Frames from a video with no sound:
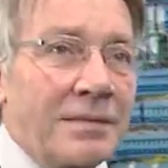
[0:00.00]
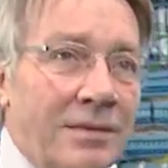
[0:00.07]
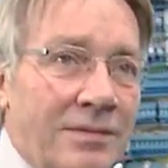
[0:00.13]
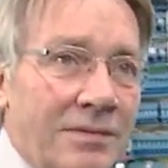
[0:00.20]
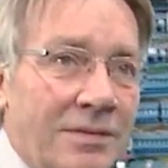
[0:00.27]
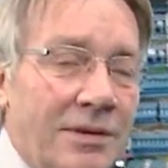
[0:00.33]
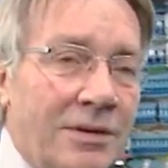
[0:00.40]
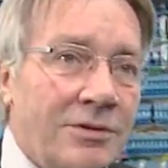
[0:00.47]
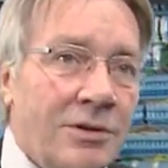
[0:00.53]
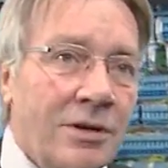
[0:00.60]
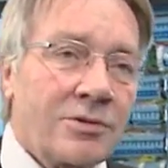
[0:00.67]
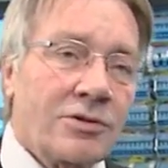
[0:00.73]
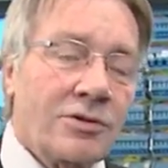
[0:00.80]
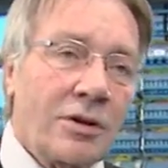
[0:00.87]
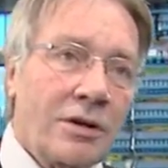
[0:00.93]
Das ist das
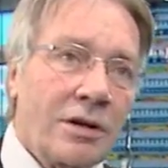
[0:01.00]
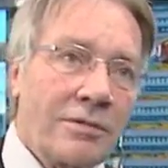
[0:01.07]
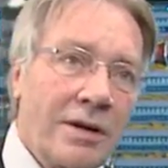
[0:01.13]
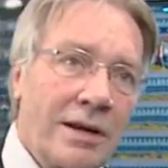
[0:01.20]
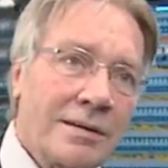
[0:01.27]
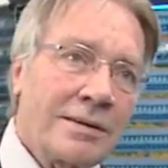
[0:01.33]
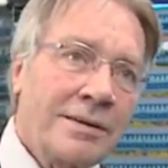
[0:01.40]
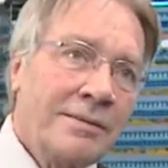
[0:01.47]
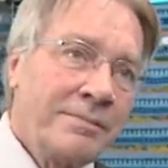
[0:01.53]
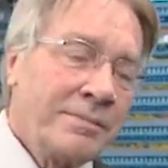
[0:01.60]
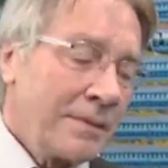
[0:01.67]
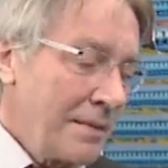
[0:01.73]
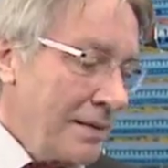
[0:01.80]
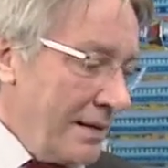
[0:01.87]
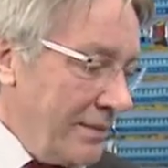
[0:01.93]
Steuerwerk.
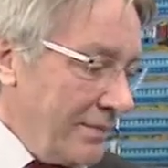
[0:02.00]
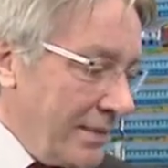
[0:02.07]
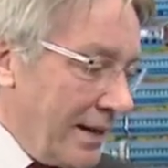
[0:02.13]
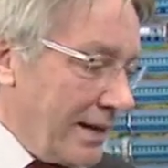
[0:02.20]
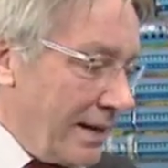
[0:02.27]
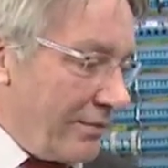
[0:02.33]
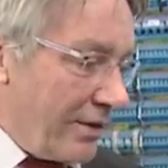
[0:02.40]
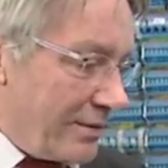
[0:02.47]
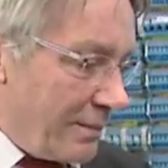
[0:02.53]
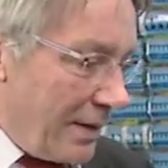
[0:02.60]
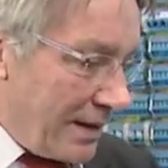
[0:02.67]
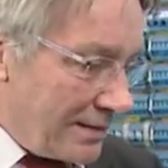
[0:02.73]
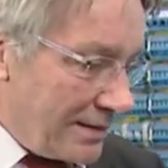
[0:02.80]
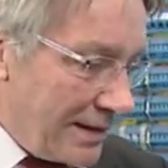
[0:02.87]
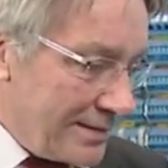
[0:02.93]
Naja, was
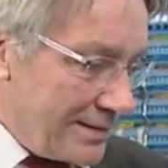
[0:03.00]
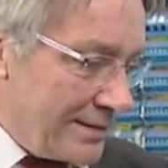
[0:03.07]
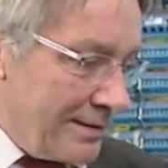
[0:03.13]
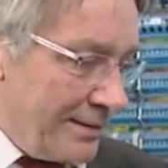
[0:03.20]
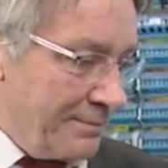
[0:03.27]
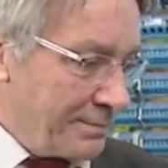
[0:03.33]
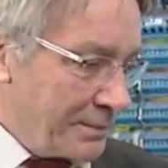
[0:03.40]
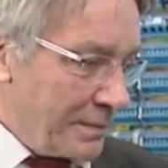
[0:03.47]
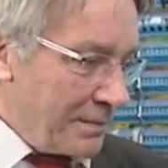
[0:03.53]
macht das?